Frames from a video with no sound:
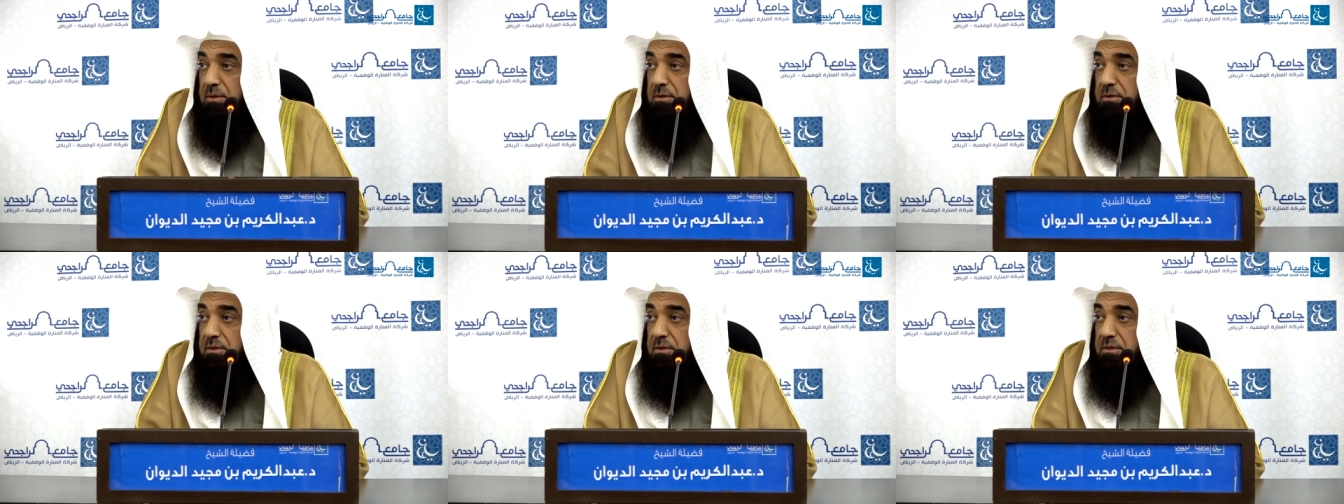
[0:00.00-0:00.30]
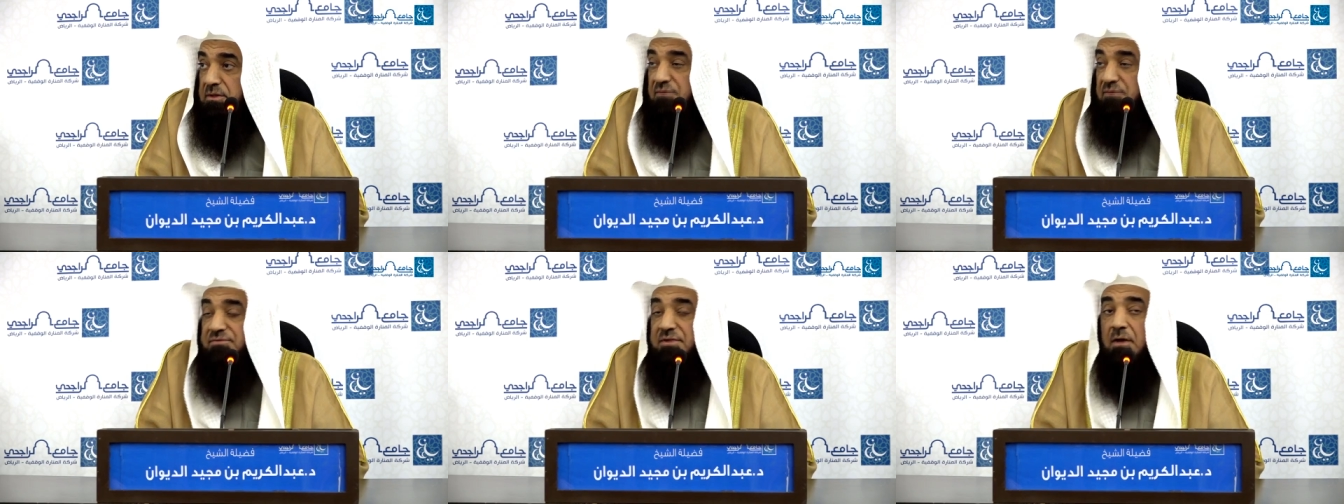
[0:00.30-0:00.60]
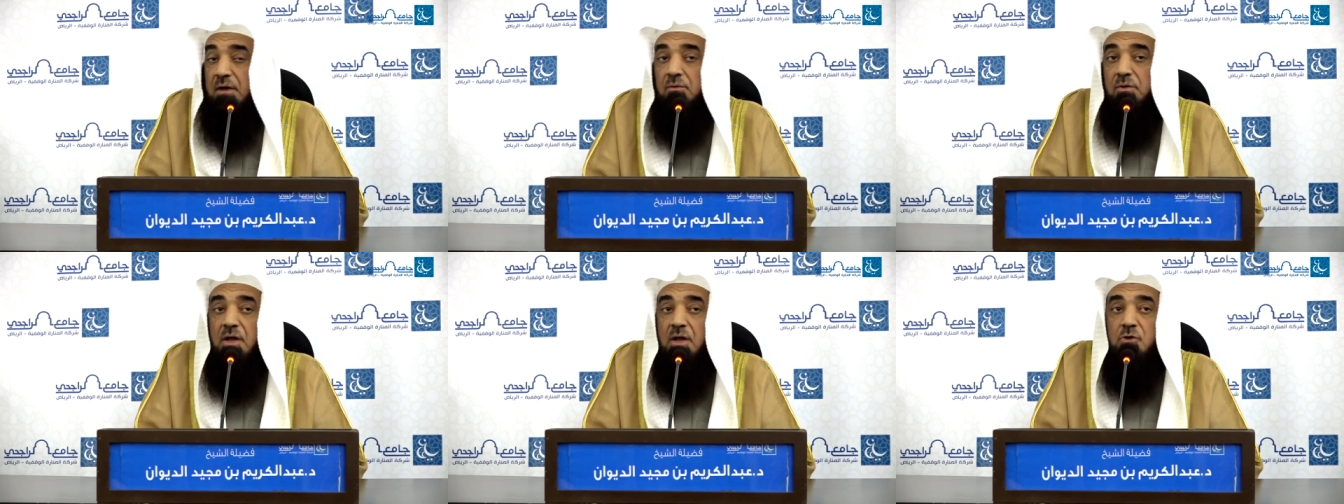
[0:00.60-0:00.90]
يفتح
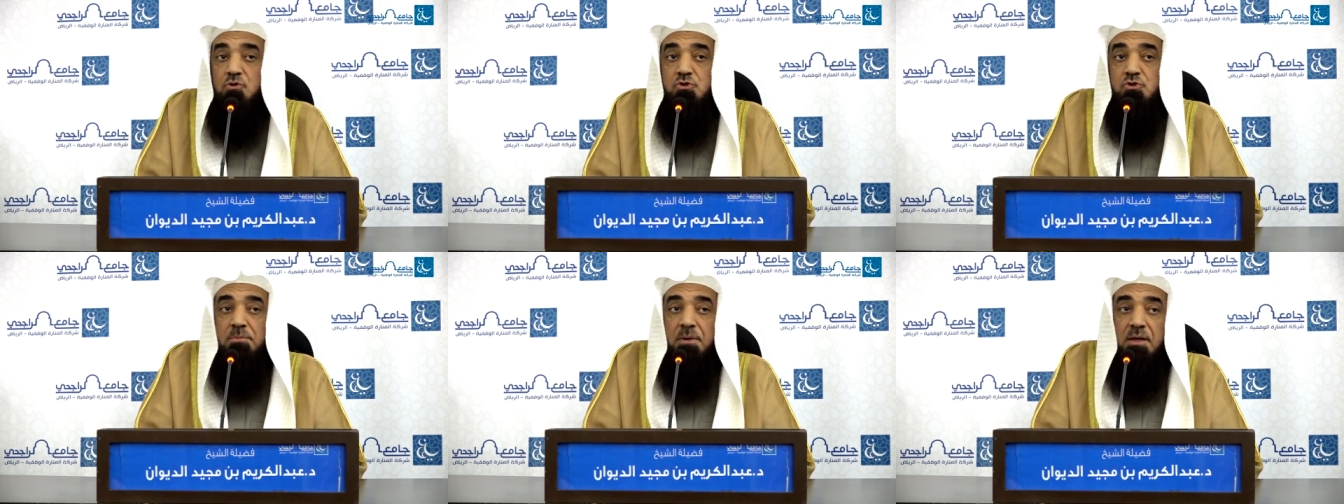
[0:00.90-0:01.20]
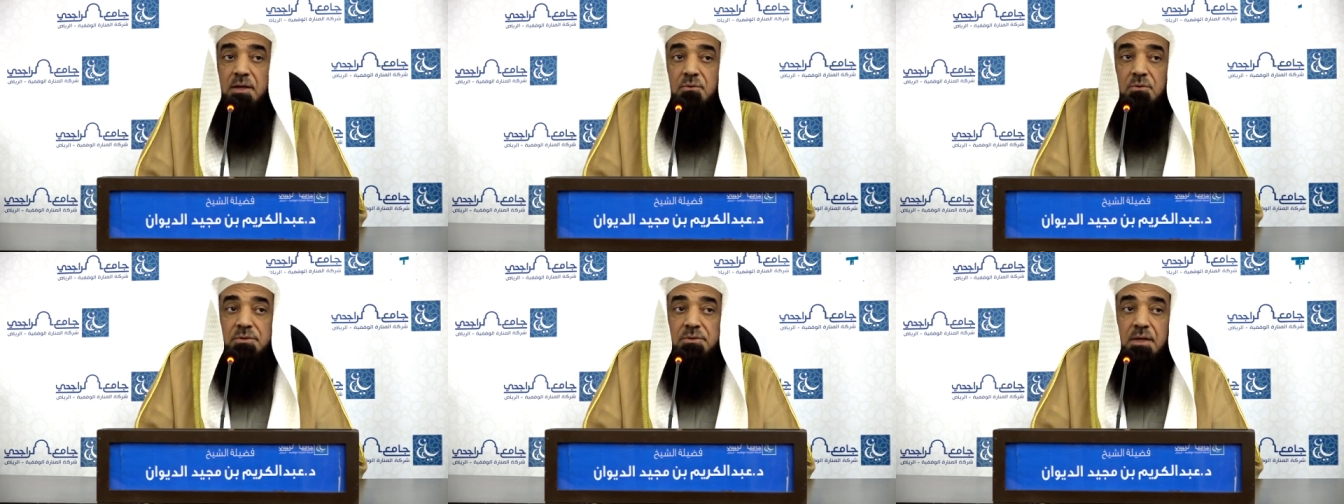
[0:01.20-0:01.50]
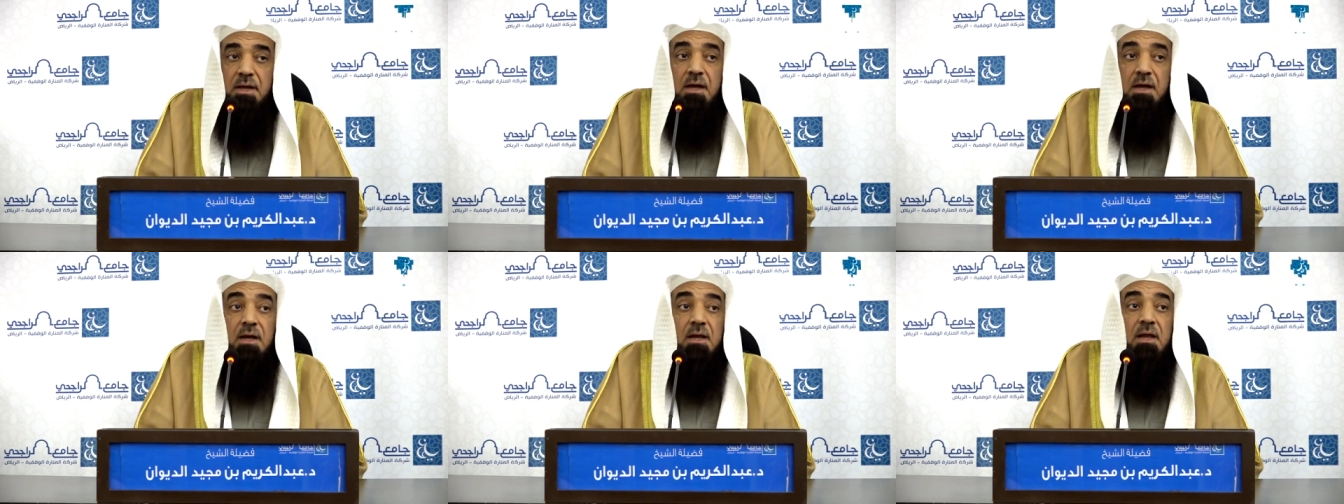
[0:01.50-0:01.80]
الله سبحانه
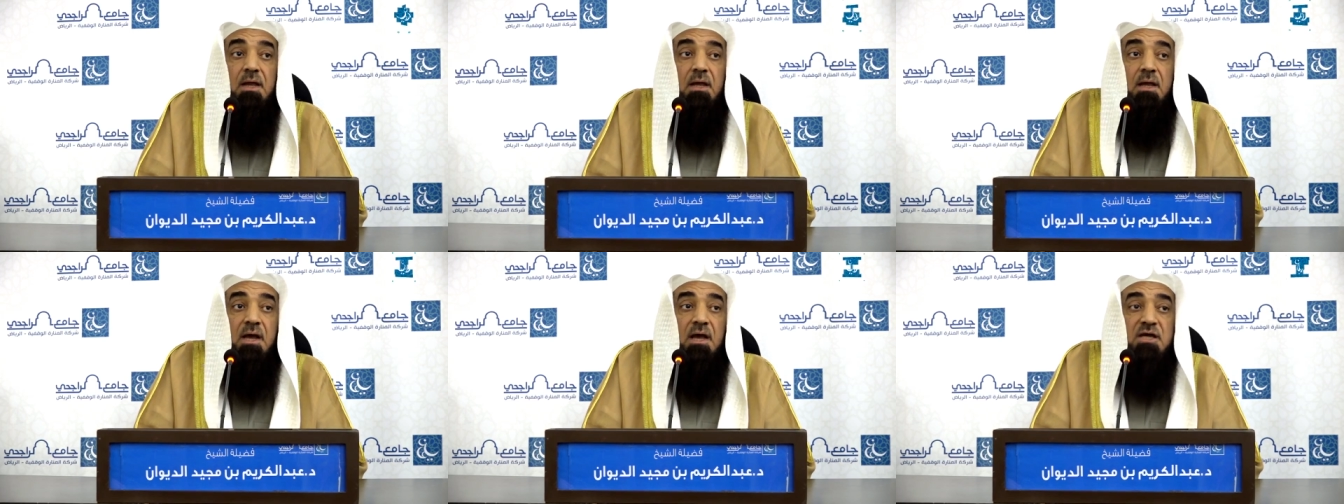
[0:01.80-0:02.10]
وتعالى